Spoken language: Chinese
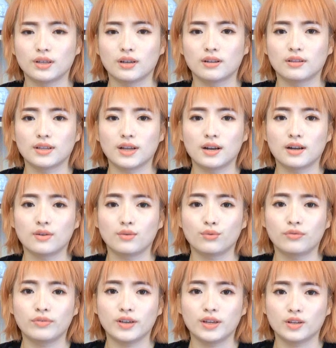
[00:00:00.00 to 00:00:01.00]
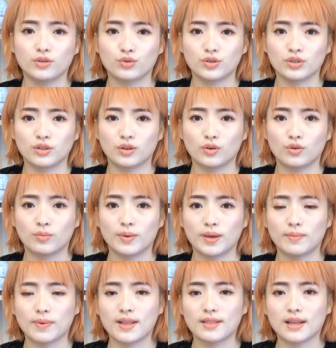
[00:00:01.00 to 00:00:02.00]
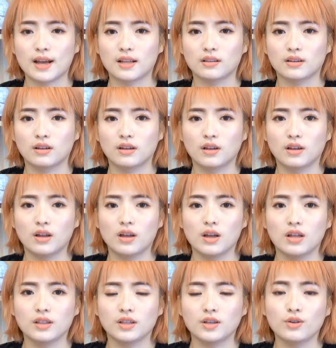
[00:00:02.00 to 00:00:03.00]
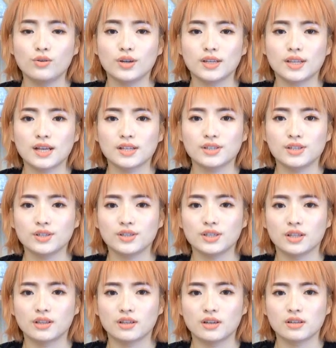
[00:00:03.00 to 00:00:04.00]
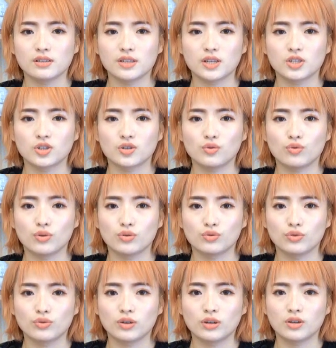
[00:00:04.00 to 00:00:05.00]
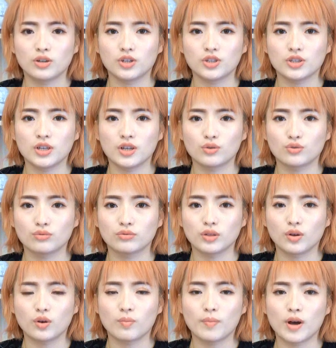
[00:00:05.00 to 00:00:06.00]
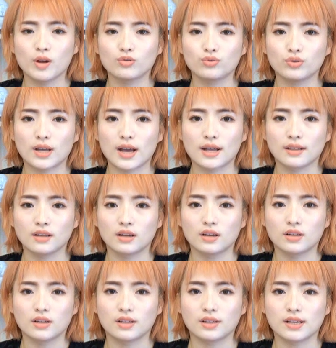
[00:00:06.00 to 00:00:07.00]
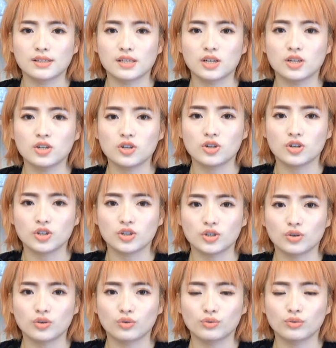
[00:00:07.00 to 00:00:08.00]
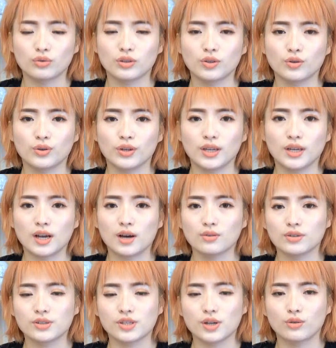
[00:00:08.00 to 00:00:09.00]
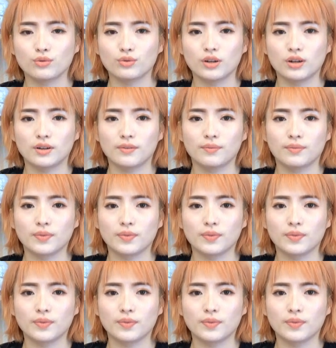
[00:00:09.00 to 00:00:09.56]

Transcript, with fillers: 的男人，无非也就是能够陪伴她的，能够给她金钱的，在生活中和事业中能够帮助她的，让她在任何时候都能有依靠的小女人。